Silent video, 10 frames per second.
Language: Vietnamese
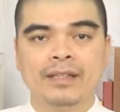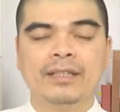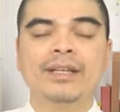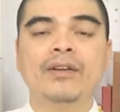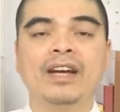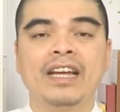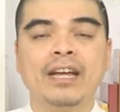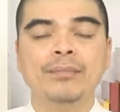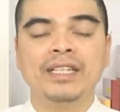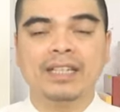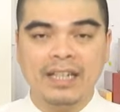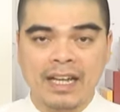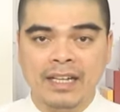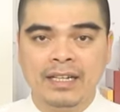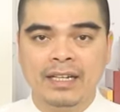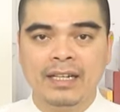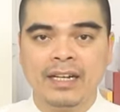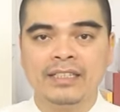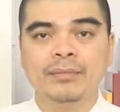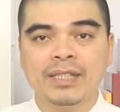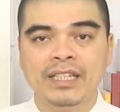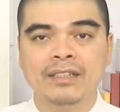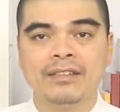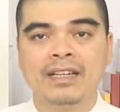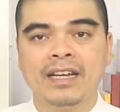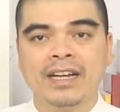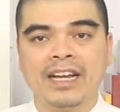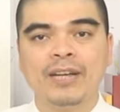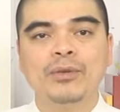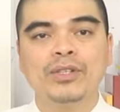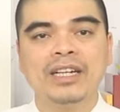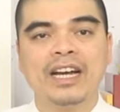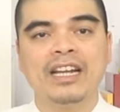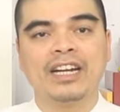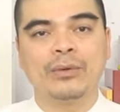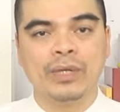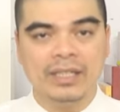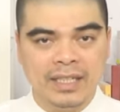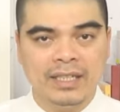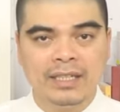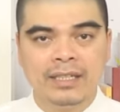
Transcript: Tiếp theo là ngày 20 tháng 2, ngày Nhâm Thìn, ngày 21 tháng 2 là ngày Quý Tỵ.